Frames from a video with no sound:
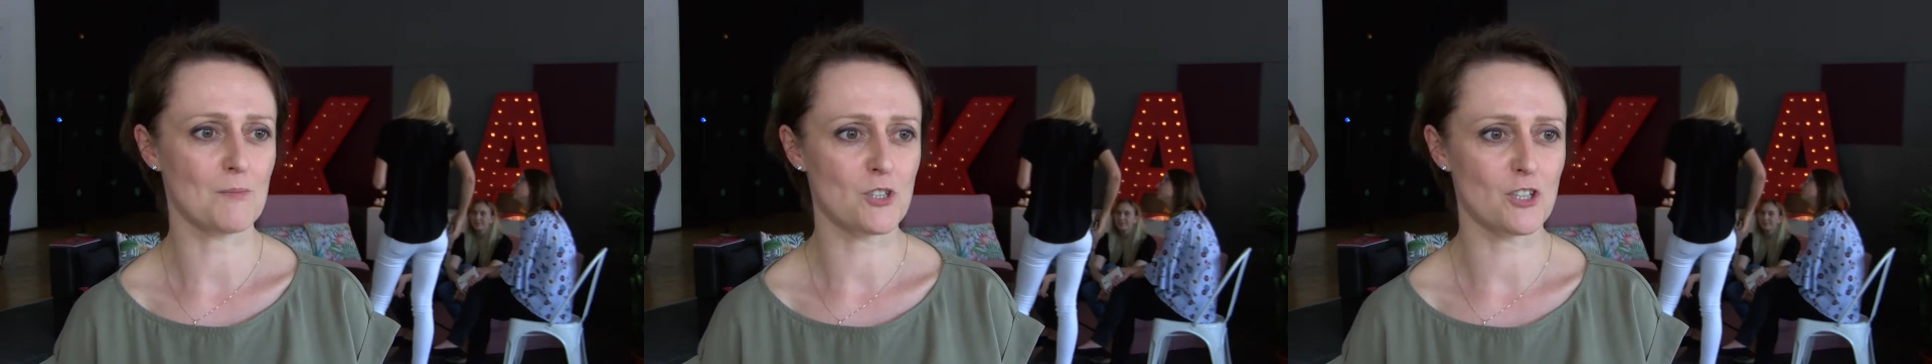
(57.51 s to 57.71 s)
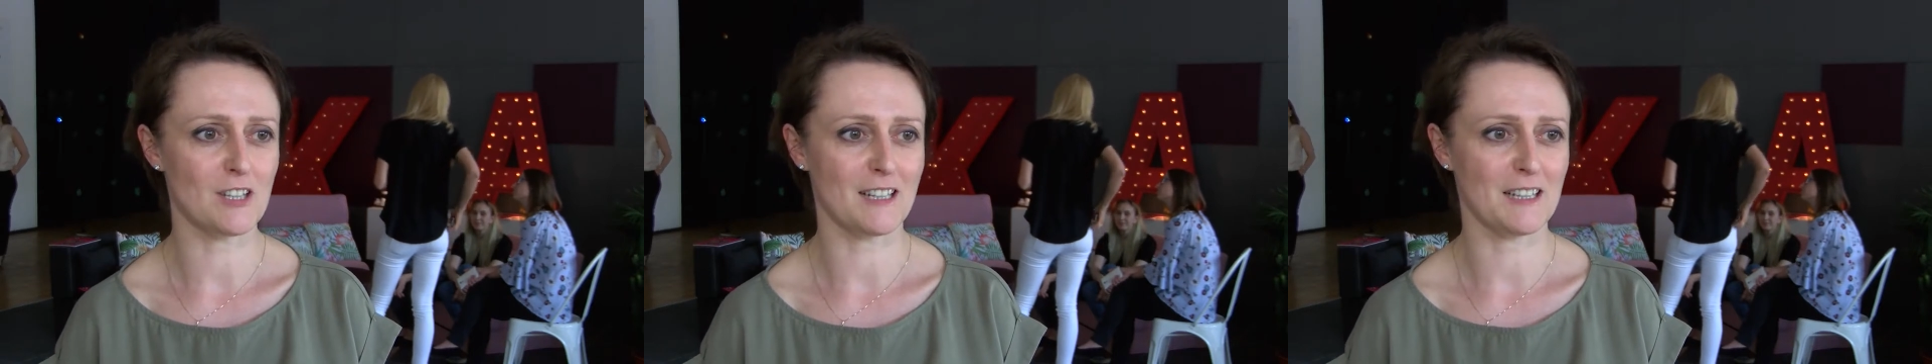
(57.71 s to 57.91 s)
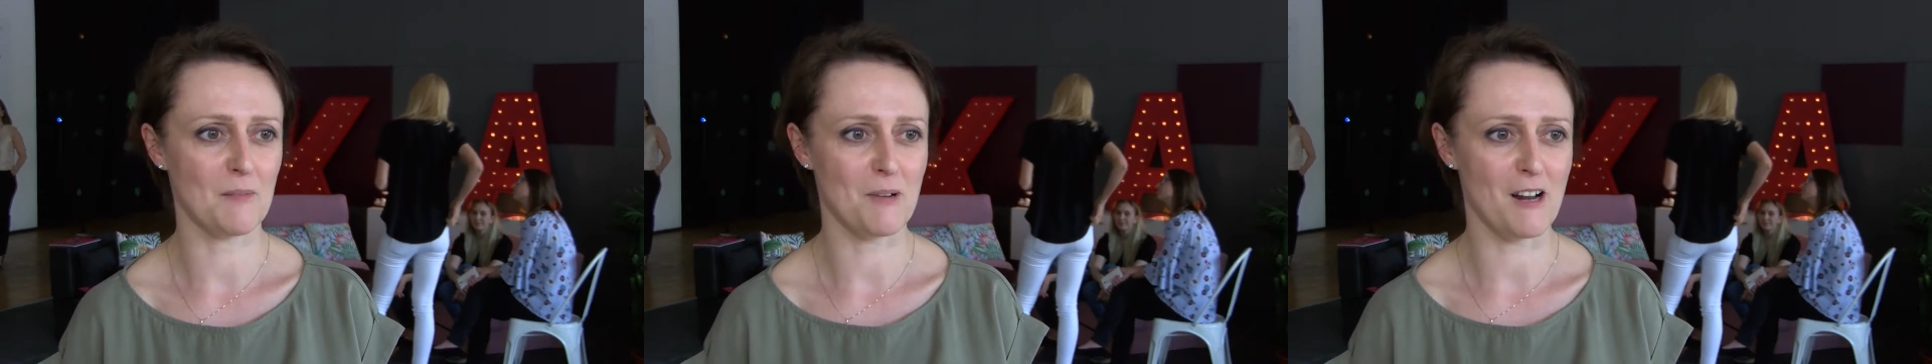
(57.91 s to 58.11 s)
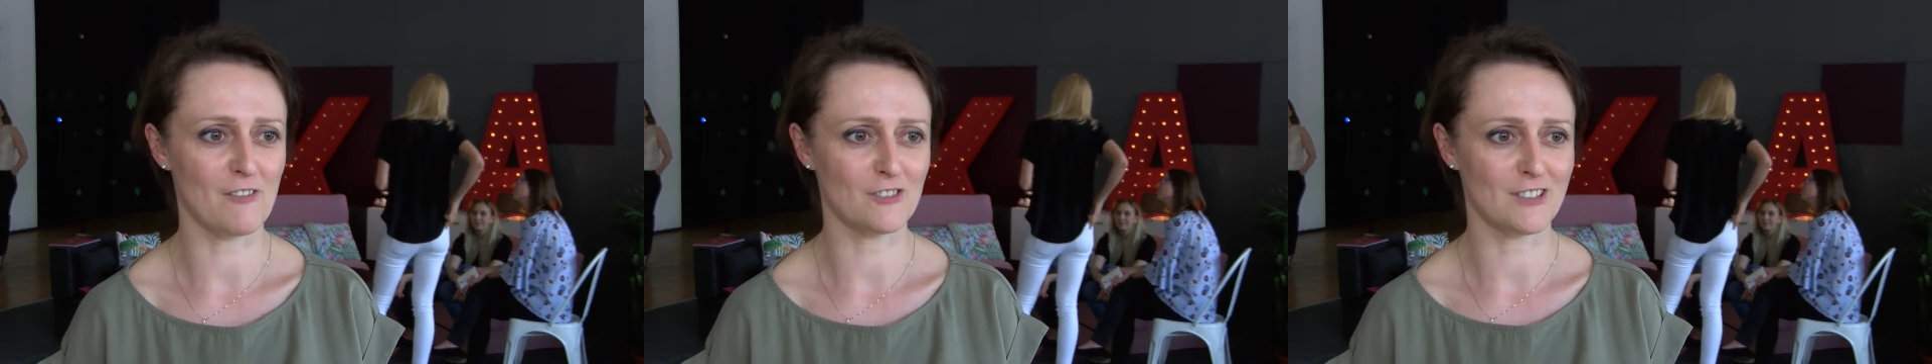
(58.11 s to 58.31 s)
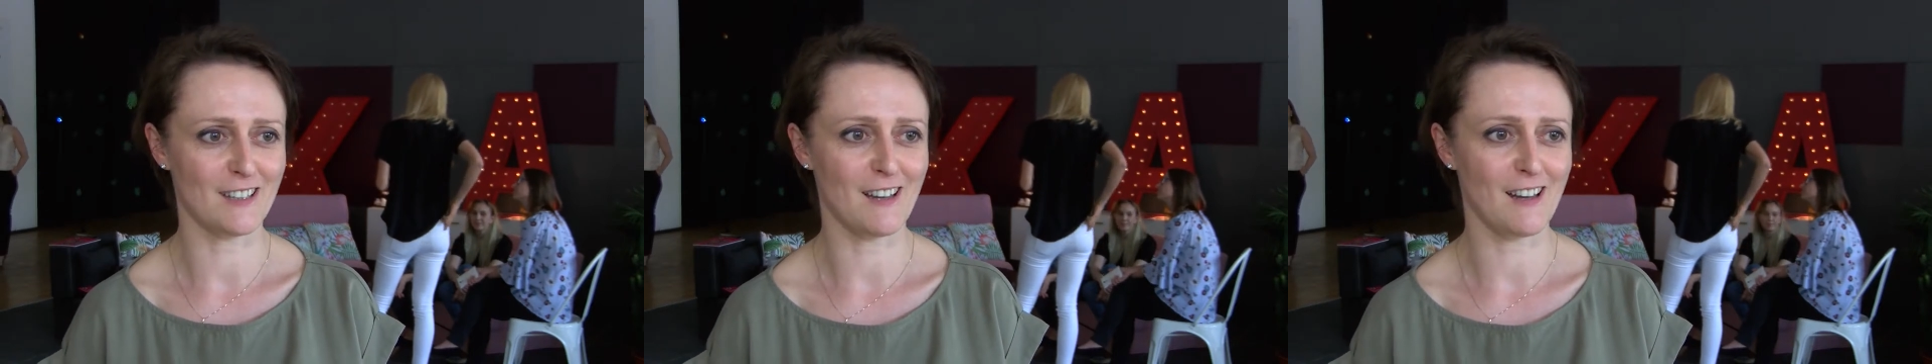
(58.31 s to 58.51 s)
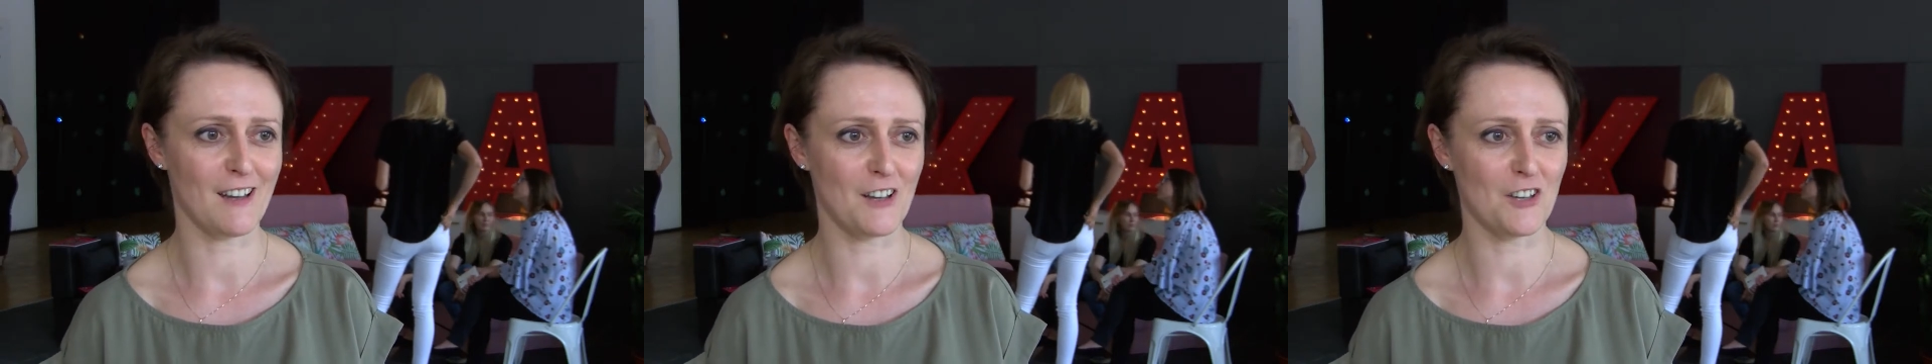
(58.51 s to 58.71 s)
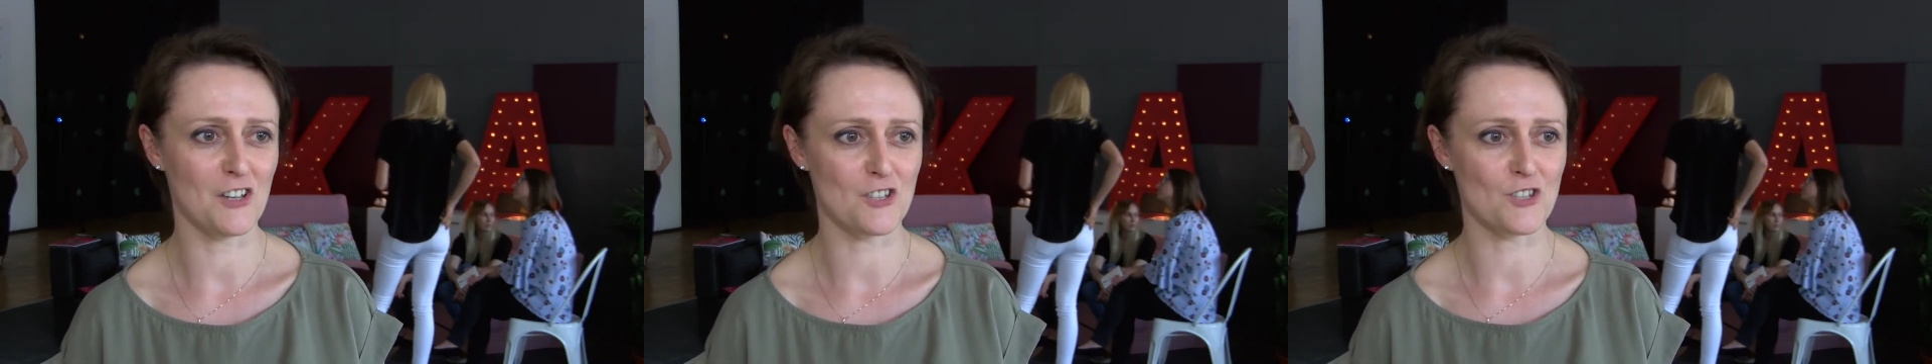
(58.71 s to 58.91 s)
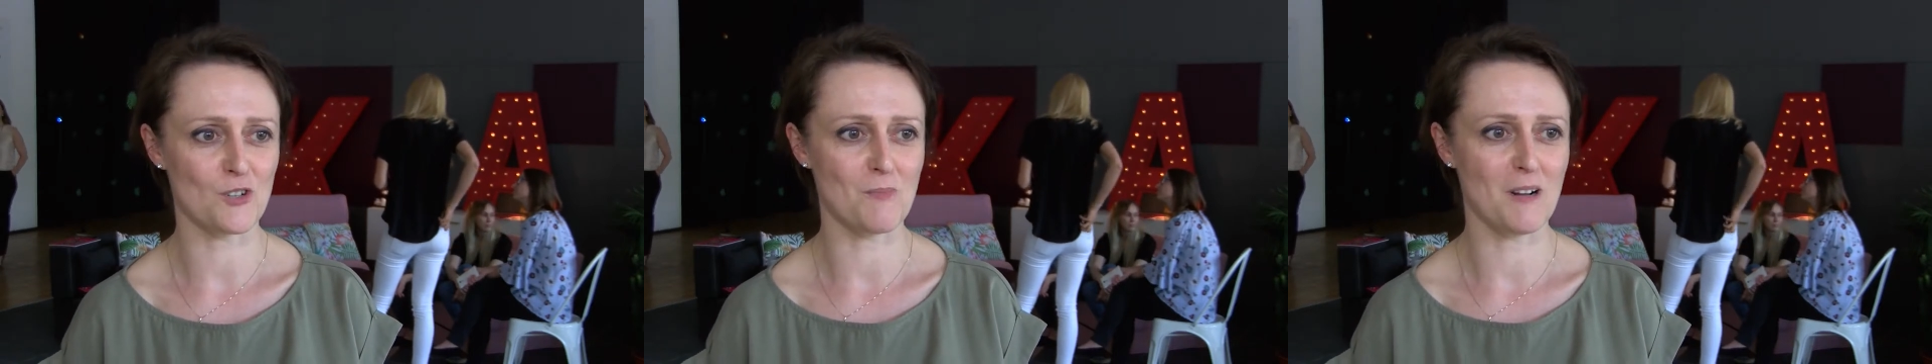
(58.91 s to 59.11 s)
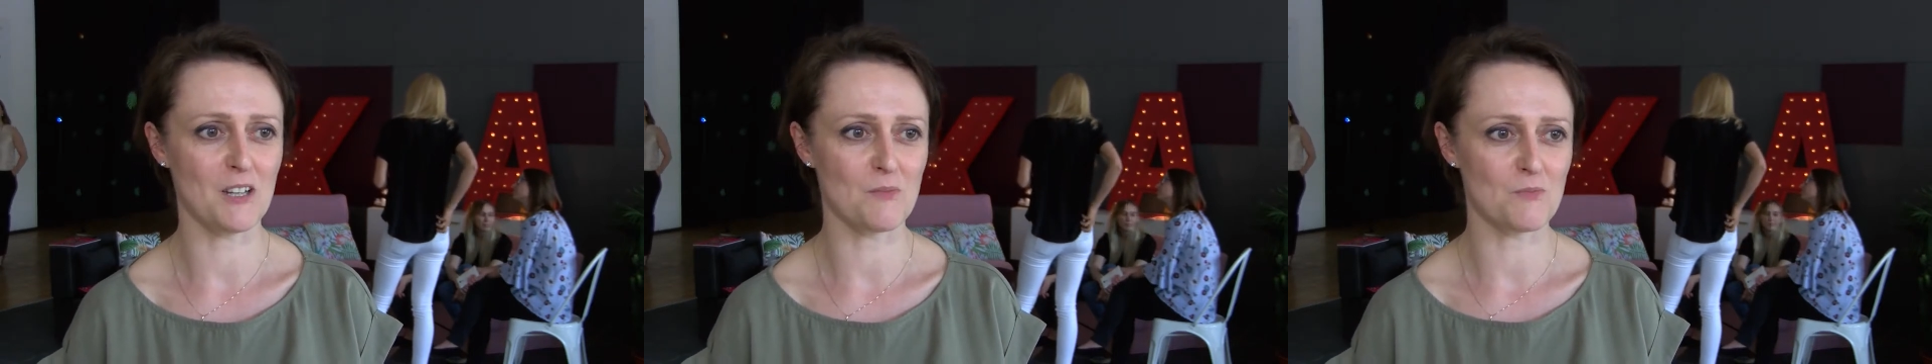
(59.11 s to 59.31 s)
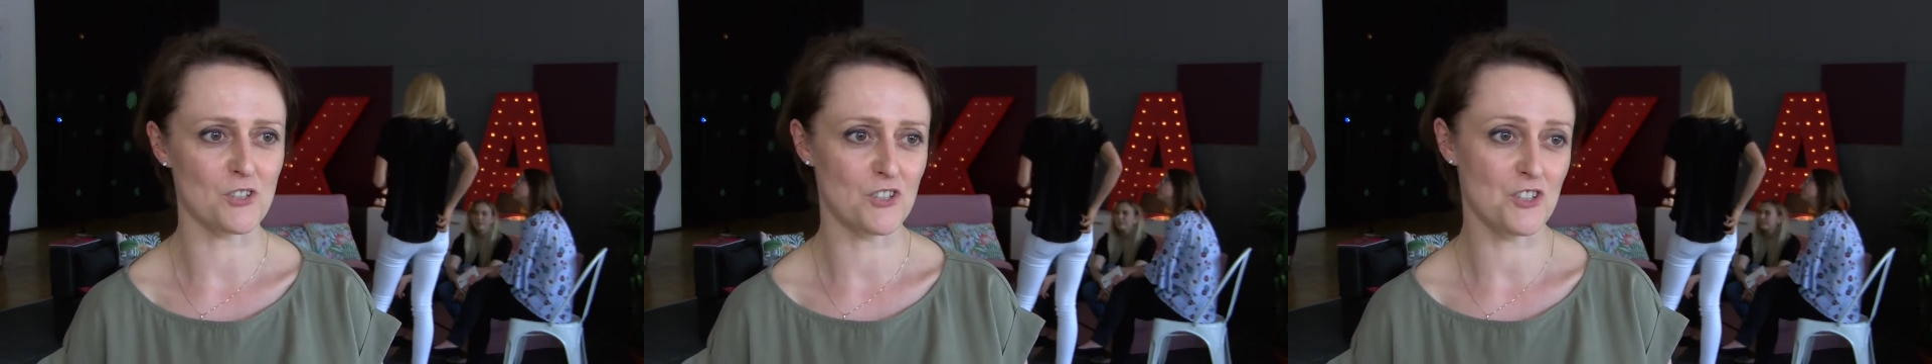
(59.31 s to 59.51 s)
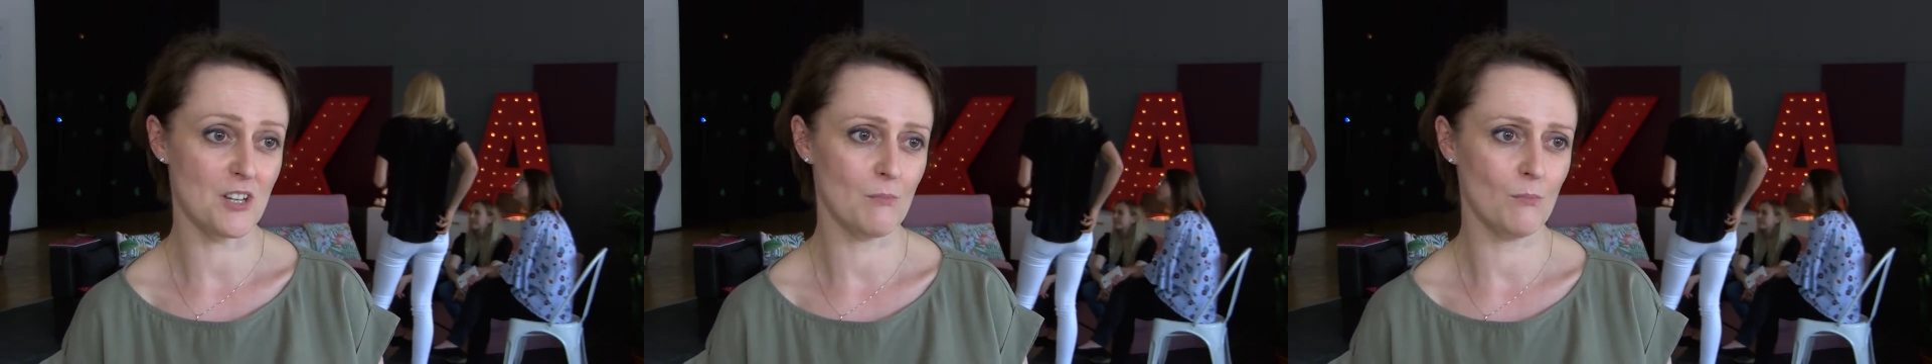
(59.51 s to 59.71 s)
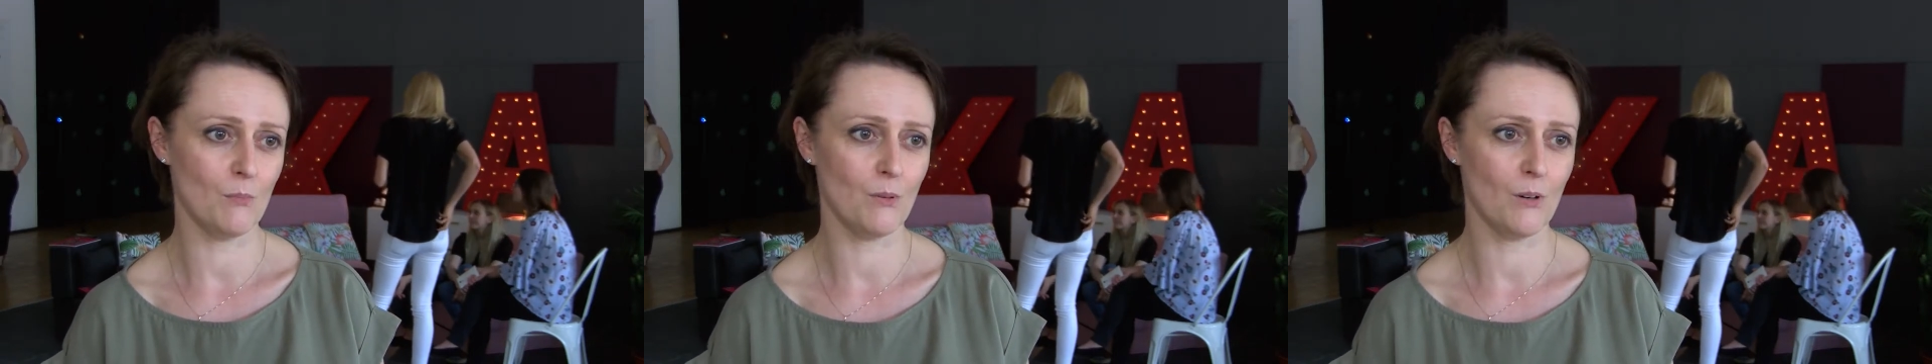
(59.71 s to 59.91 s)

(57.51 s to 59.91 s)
co tak naprawdę jest normalnym życiem,